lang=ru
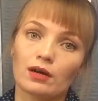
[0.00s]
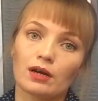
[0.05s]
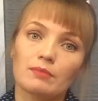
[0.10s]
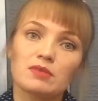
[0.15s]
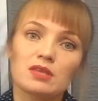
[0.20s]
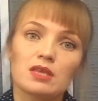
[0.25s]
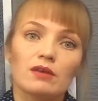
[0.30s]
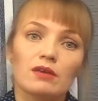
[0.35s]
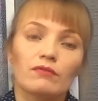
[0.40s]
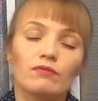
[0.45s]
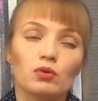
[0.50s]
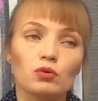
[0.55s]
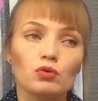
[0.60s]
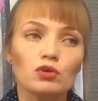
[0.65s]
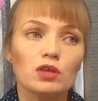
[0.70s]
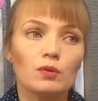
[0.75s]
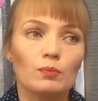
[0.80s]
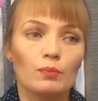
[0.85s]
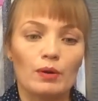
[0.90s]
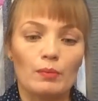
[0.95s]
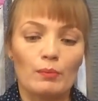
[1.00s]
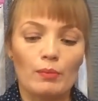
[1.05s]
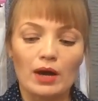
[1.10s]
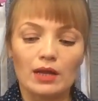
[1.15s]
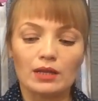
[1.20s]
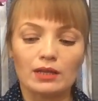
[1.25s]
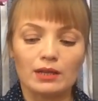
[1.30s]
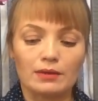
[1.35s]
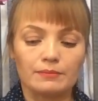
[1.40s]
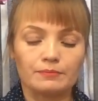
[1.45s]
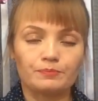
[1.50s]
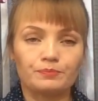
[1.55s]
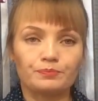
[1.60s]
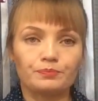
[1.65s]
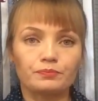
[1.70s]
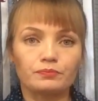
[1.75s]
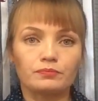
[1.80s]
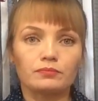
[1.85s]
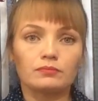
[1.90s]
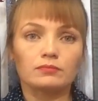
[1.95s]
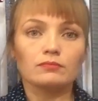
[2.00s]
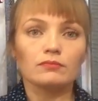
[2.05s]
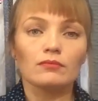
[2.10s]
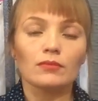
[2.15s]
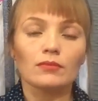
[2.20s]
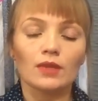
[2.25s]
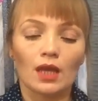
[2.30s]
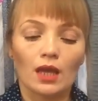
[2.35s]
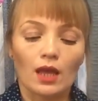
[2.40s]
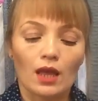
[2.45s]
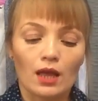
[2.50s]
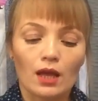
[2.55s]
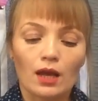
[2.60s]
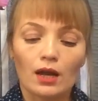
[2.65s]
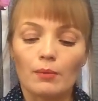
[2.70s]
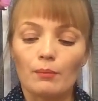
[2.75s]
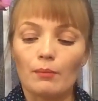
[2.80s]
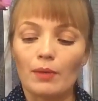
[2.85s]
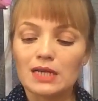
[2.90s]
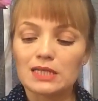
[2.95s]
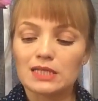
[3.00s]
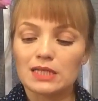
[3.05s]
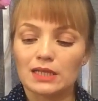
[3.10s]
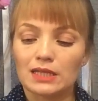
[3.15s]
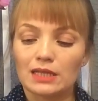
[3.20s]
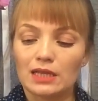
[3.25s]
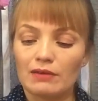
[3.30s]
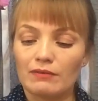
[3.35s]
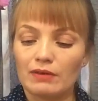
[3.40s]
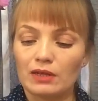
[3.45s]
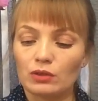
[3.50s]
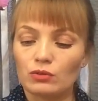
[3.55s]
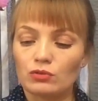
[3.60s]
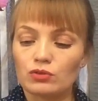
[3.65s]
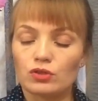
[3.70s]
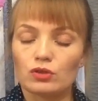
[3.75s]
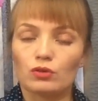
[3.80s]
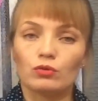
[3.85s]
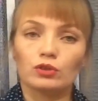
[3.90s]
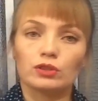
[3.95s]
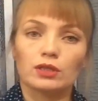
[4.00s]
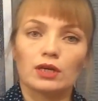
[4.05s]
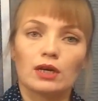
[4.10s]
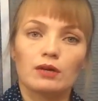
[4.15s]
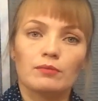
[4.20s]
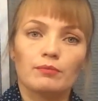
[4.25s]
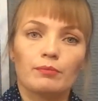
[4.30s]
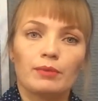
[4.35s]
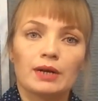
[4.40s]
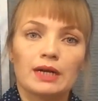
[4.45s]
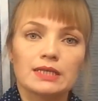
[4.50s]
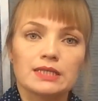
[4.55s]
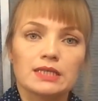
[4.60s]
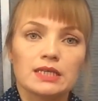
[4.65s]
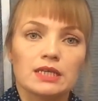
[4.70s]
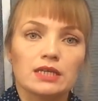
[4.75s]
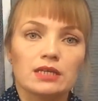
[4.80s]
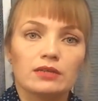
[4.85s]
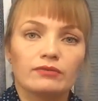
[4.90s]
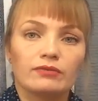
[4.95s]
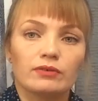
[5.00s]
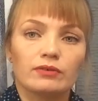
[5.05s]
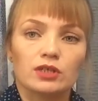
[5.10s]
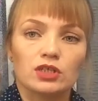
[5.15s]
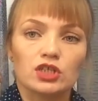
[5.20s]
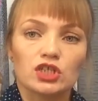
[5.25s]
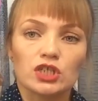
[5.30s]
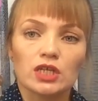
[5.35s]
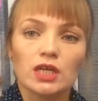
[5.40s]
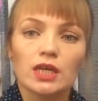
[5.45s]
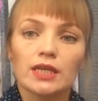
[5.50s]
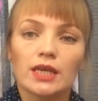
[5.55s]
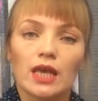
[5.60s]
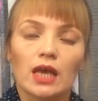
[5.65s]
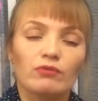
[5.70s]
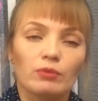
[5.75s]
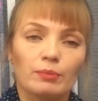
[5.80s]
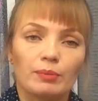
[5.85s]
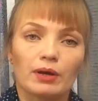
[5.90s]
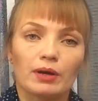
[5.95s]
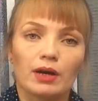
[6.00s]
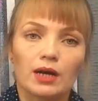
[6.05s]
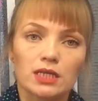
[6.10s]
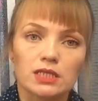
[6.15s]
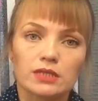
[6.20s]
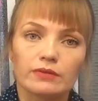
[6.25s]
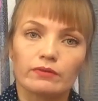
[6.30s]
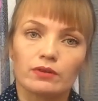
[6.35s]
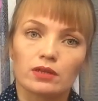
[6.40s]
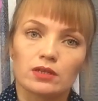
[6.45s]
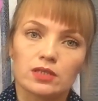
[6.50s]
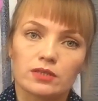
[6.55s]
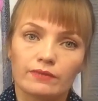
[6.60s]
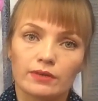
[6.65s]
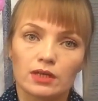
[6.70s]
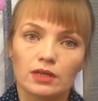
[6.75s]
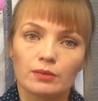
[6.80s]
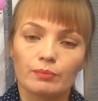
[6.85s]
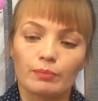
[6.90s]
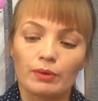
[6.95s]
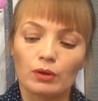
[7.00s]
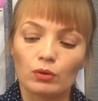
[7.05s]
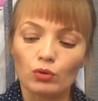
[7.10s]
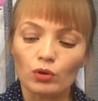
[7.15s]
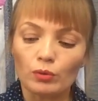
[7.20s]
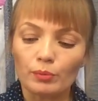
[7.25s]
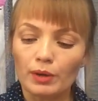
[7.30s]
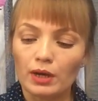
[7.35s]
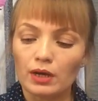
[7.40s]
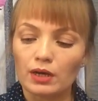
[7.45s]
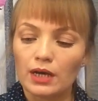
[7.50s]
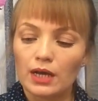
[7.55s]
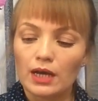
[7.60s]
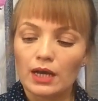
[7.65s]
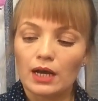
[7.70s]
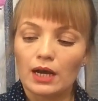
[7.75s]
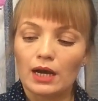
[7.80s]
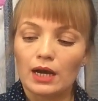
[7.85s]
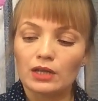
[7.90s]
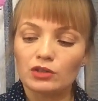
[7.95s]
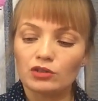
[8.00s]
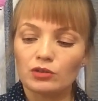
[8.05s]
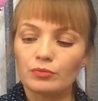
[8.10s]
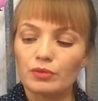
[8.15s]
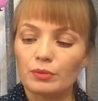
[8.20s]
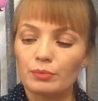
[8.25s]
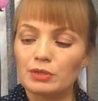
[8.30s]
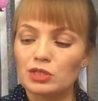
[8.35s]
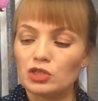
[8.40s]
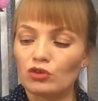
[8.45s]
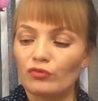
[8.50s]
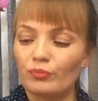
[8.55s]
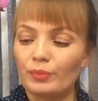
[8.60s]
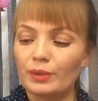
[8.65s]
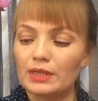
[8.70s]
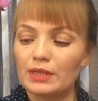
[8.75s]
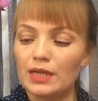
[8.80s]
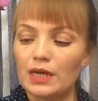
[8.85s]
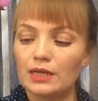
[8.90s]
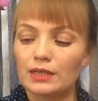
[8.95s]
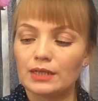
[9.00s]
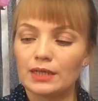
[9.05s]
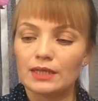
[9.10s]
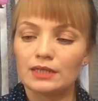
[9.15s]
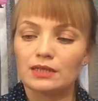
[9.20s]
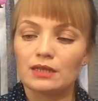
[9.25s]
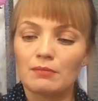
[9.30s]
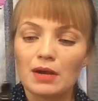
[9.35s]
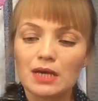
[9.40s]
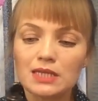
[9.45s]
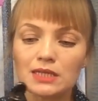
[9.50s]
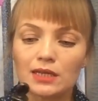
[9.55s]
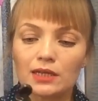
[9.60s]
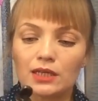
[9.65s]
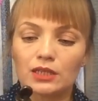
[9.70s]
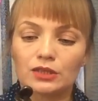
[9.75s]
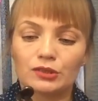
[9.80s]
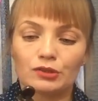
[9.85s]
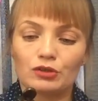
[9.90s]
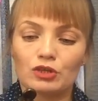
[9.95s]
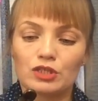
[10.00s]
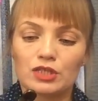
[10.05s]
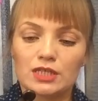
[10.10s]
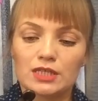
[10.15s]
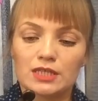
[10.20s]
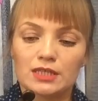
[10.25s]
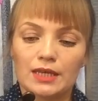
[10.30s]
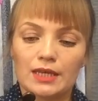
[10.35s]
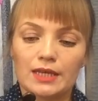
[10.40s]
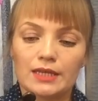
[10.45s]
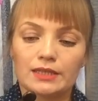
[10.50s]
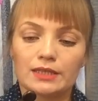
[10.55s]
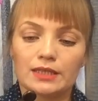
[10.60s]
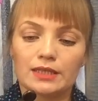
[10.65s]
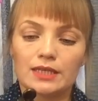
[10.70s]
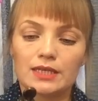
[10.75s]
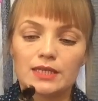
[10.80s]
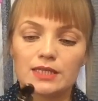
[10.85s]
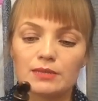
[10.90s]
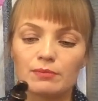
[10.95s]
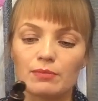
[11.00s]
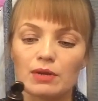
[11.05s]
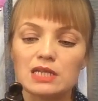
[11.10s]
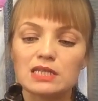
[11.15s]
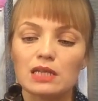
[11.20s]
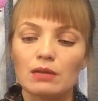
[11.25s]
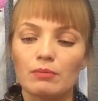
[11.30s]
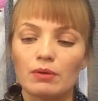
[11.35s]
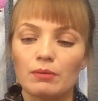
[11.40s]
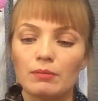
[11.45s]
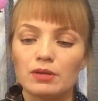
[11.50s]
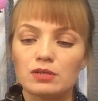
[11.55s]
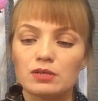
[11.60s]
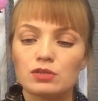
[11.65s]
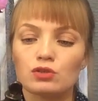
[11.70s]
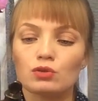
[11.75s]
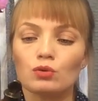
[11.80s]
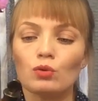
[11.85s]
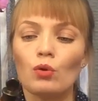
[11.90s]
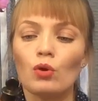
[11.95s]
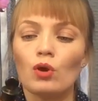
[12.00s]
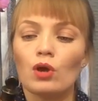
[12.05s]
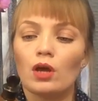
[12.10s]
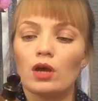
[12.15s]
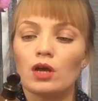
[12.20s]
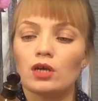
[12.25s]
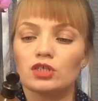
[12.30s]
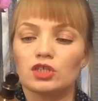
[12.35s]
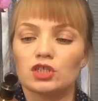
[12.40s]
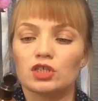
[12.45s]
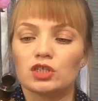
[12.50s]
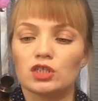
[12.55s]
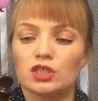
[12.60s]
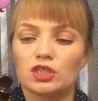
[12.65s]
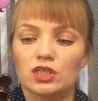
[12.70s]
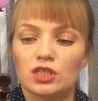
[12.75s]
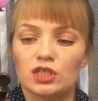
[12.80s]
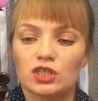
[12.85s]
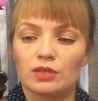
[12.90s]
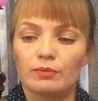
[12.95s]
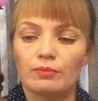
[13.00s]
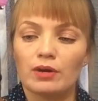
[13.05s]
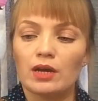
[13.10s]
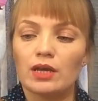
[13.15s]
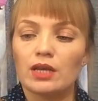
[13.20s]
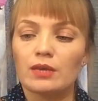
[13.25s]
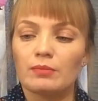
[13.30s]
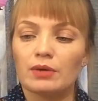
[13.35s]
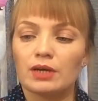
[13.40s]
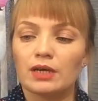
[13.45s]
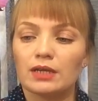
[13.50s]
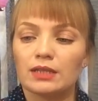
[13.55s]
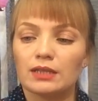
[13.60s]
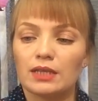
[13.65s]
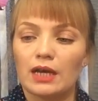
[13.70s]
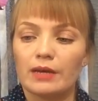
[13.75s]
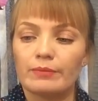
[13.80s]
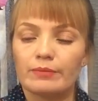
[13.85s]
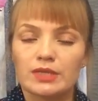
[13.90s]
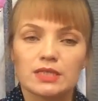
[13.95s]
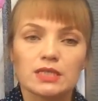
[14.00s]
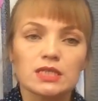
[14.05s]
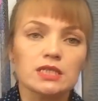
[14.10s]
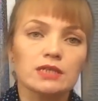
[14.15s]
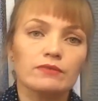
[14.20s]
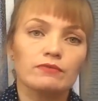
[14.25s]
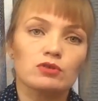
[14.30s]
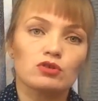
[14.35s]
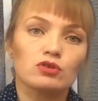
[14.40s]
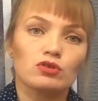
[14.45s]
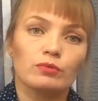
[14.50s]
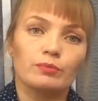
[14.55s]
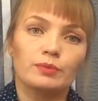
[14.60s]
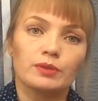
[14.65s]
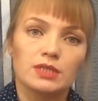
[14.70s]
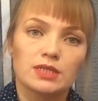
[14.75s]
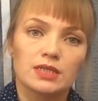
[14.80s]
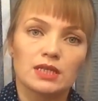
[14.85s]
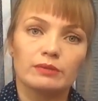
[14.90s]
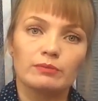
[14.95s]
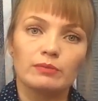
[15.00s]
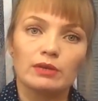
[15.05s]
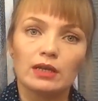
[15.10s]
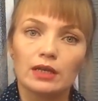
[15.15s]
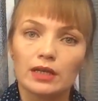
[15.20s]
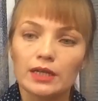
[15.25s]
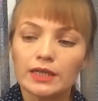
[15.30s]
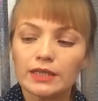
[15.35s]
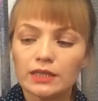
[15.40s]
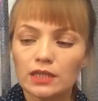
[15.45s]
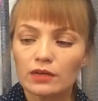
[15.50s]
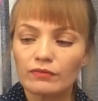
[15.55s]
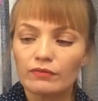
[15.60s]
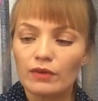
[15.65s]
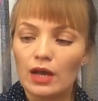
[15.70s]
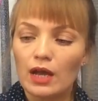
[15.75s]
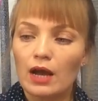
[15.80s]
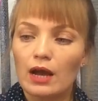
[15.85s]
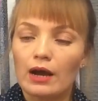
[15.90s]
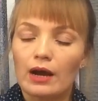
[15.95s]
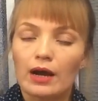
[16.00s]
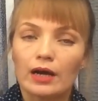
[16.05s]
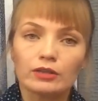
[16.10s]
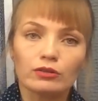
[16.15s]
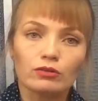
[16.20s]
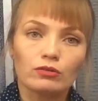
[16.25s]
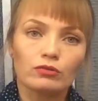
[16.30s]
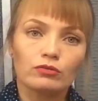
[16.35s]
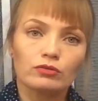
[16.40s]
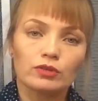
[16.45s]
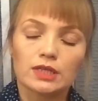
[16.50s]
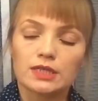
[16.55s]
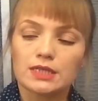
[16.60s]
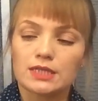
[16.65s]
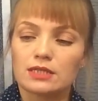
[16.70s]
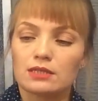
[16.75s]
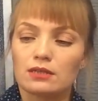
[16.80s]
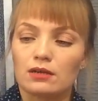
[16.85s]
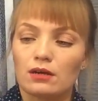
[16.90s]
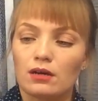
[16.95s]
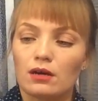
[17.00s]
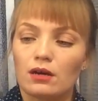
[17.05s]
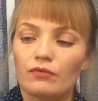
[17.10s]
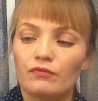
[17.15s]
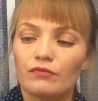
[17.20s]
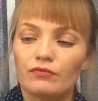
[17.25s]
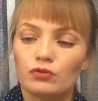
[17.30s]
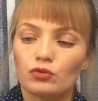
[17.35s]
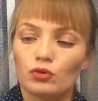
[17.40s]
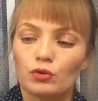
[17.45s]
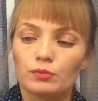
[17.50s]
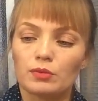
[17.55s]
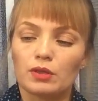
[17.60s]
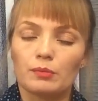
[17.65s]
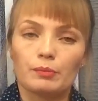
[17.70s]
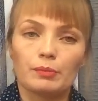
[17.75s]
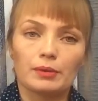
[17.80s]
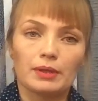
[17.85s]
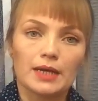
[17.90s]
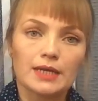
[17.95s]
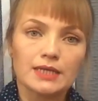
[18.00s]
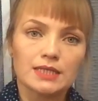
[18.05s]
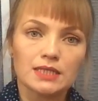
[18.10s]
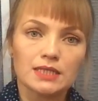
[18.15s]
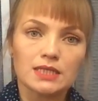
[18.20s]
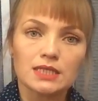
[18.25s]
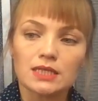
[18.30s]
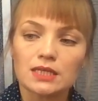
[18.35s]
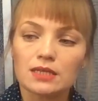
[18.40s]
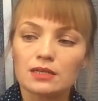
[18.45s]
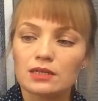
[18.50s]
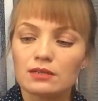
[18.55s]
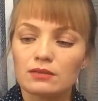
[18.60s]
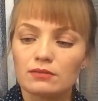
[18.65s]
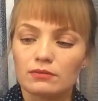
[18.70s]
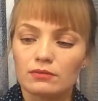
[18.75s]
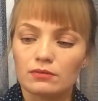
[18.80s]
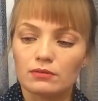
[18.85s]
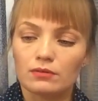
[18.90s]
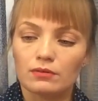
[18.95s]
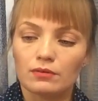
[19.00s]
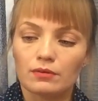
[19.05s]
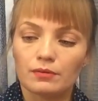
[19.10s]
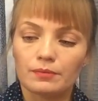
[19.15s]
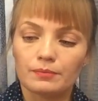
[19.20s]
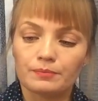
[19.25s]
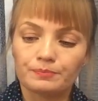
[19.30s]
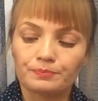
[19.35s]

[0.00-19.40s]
ко мне в руки попало масло для волос от компании Ifrache. Я его показывала в своих покупках. Оно мне пришло в подарок. Это масло, которое состоит из масла бабасо, жажаба и макадами. Здесь его 150 мл. Оно у нас э, в темном пластике э,